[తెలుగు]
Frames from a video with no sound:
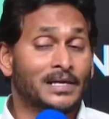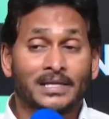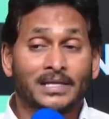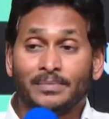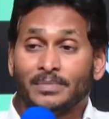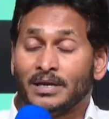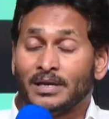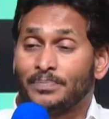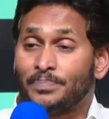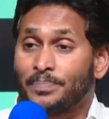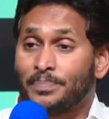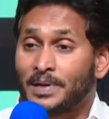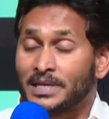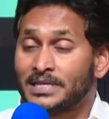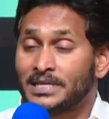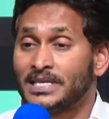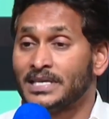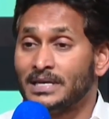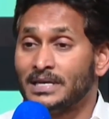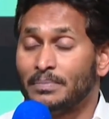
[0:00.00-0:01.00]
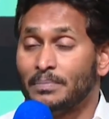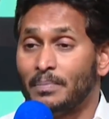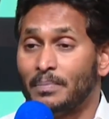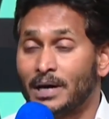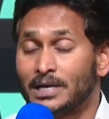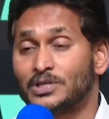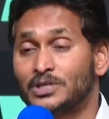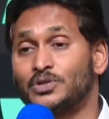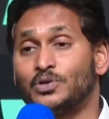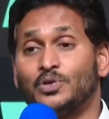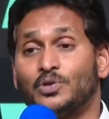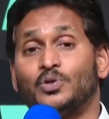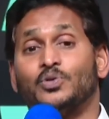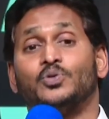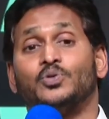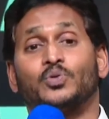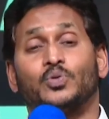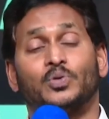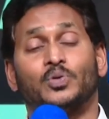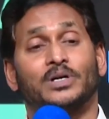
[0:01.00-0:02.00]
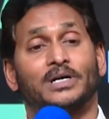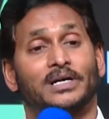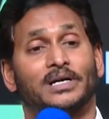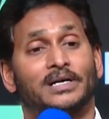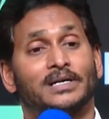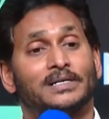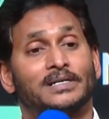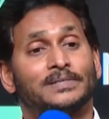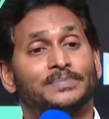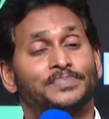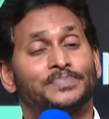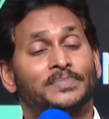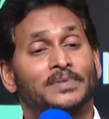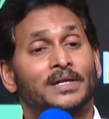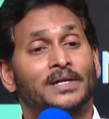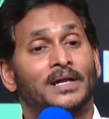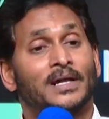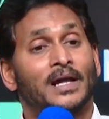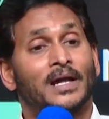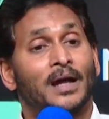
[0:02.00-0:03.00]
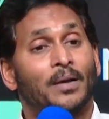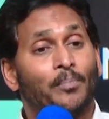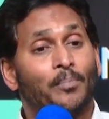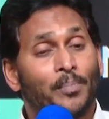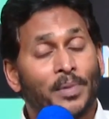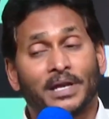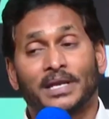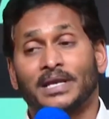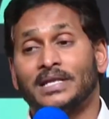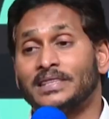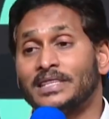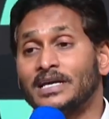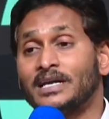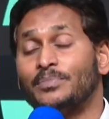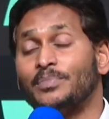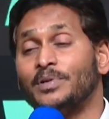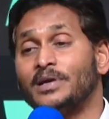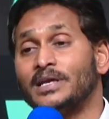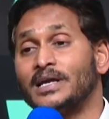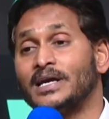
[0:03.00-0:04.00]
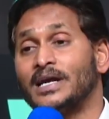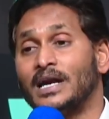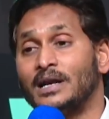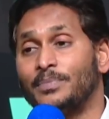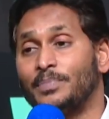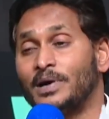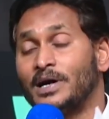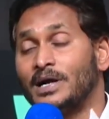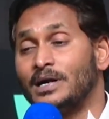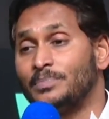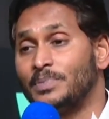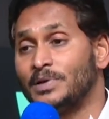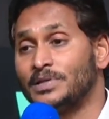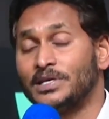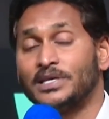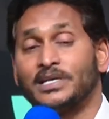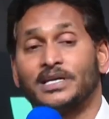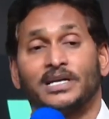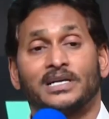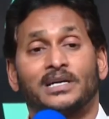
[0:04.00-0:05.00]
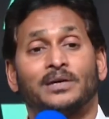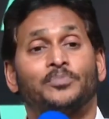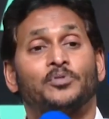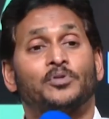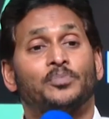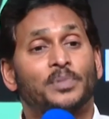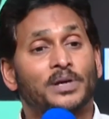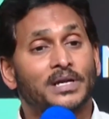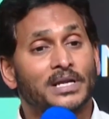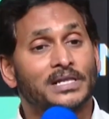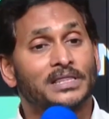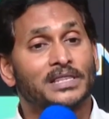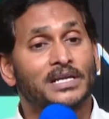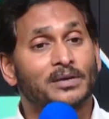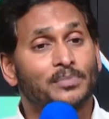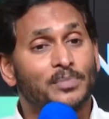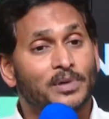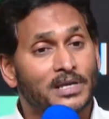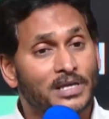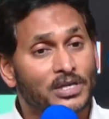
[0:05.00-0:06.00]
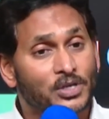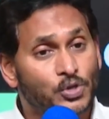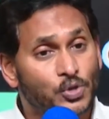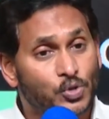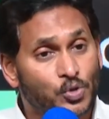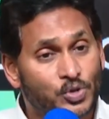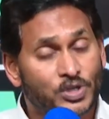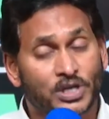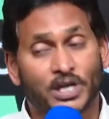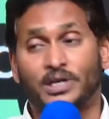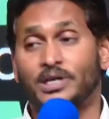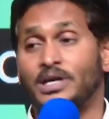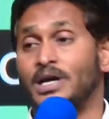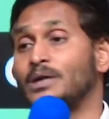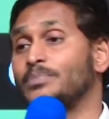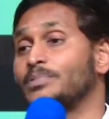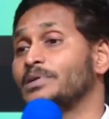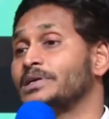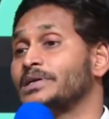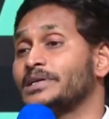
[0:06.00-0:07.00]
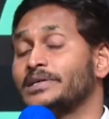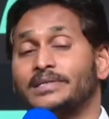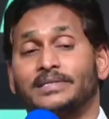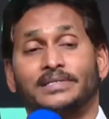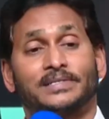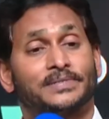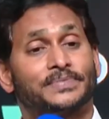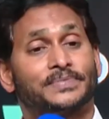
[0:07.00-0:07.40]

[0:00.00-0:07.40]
ఇది మీ ప్రతి మనసులోనూ కూడా మీరంతకు మీరే గడప గడప తిరిగేటప్పుడు మీరంతకు మీరే చూశారు కాబట్టి